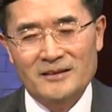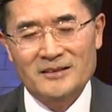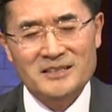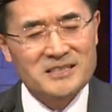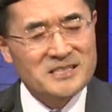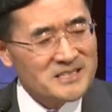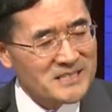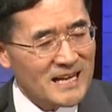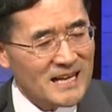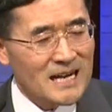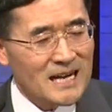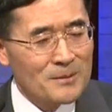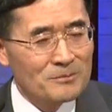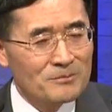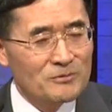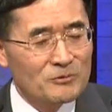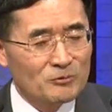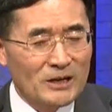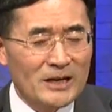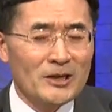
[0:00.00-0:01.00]
그
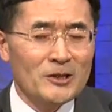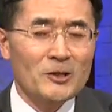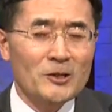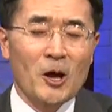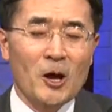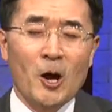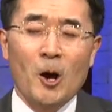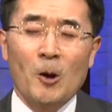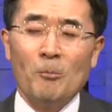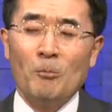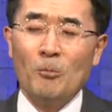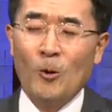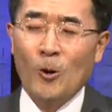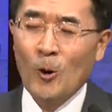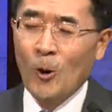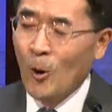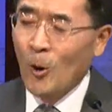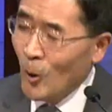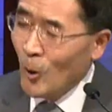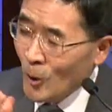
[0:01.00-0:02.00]
사람 눈에는
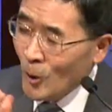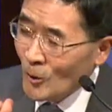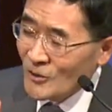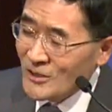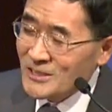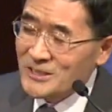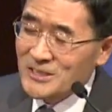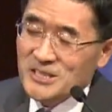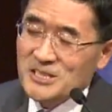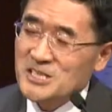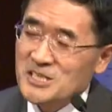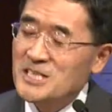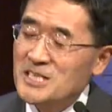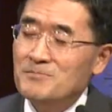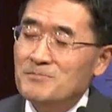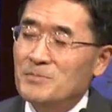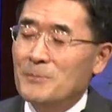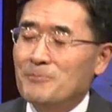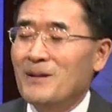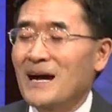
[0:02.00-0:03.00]
모든
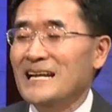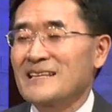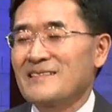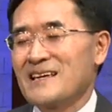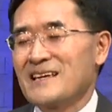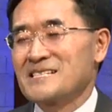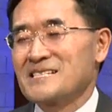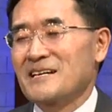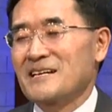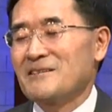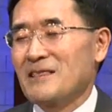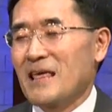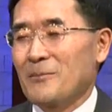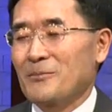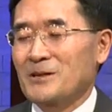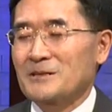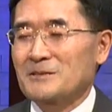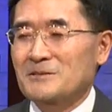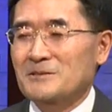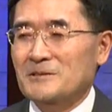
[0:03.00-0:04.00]
것이 비판이 대상이
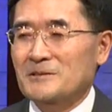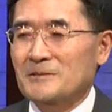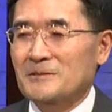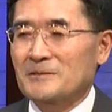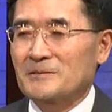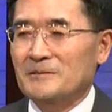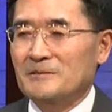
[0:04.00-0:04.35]
되버리죠.